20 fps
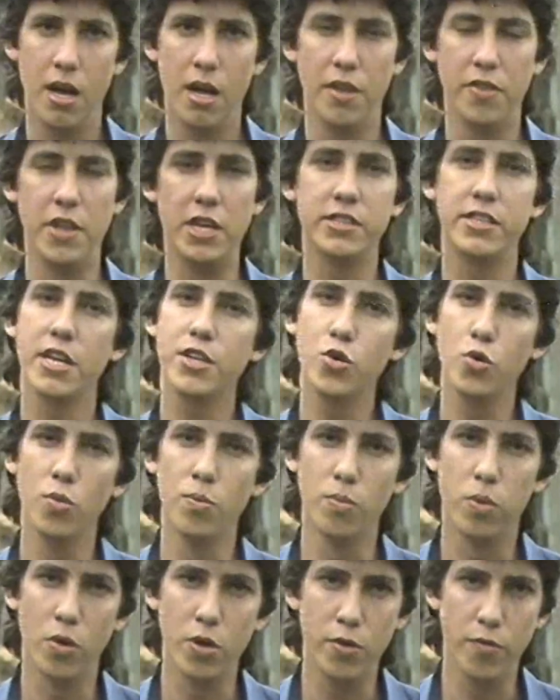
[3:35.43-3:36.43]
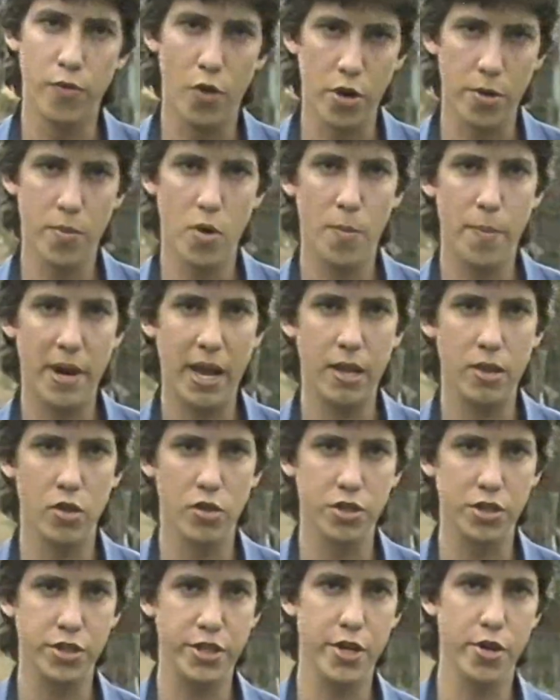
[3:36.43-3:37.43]
Desde Jumbo informó para el
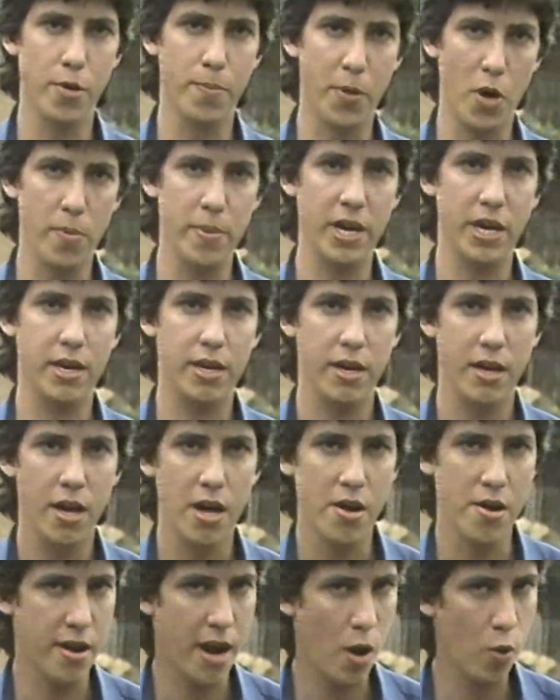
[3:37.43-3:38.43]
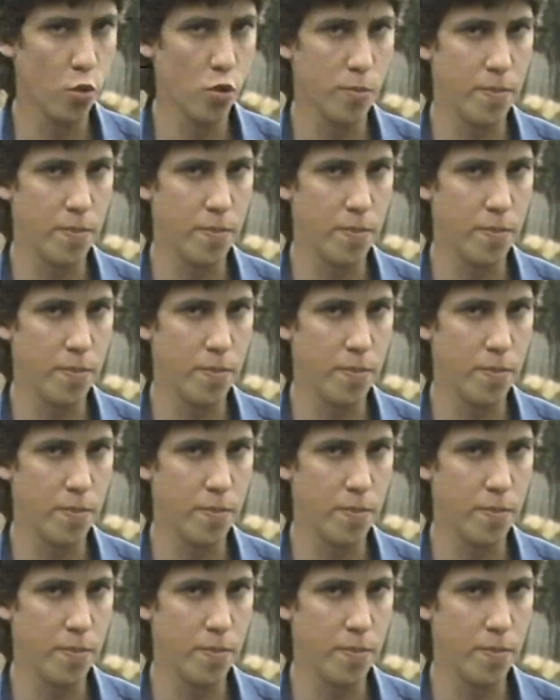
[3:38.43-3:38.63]
noticiero Promec Raúl